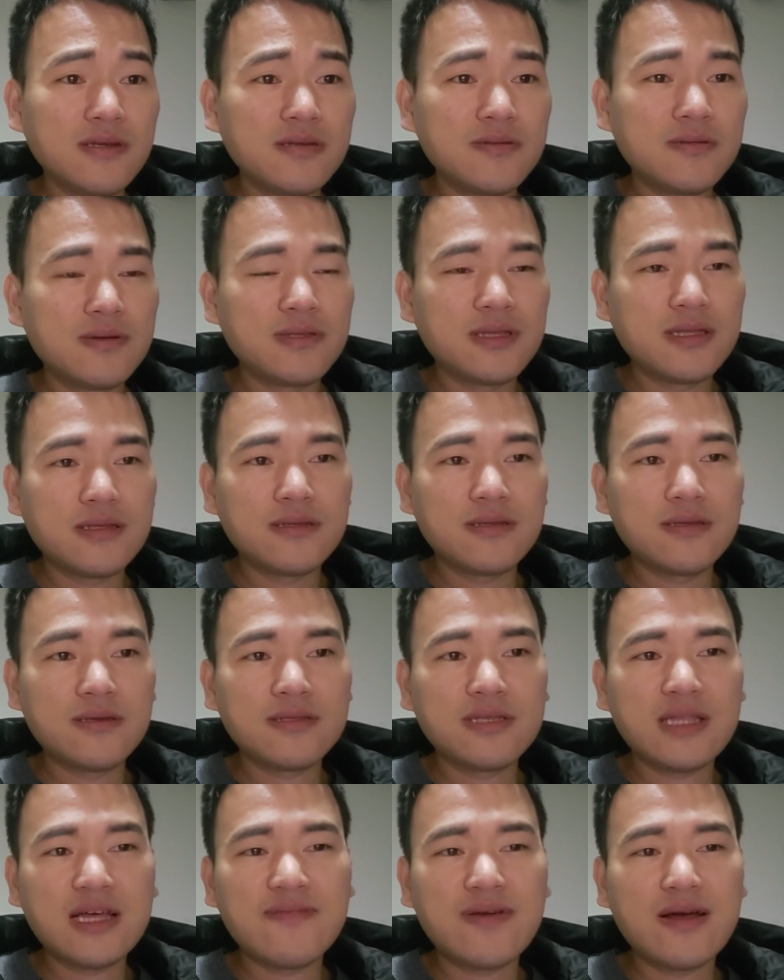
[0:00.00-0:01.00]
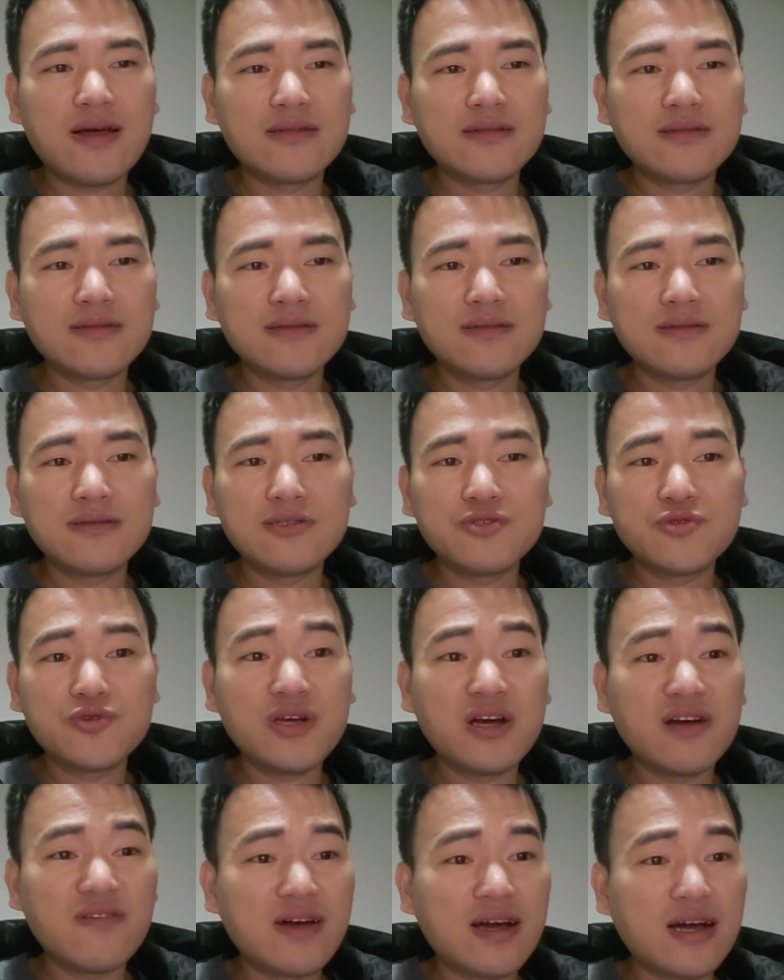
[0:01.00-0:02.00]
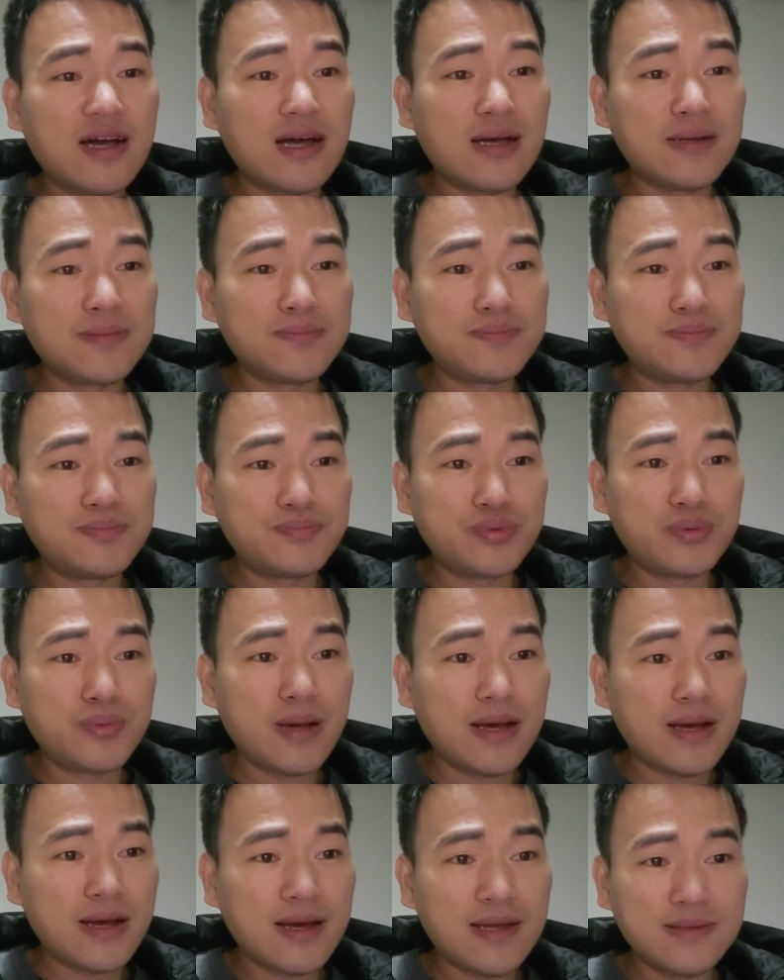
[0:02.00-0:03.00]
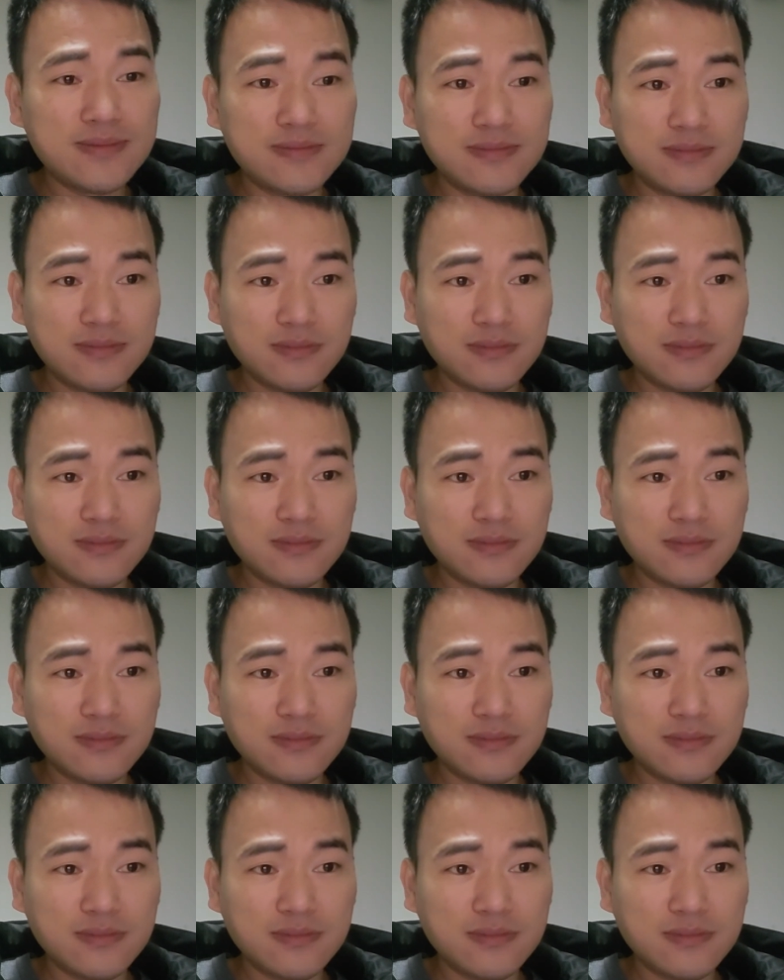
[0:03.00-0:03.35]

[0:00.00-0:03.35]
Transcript: 啊，那个大法，那个最高法不判案，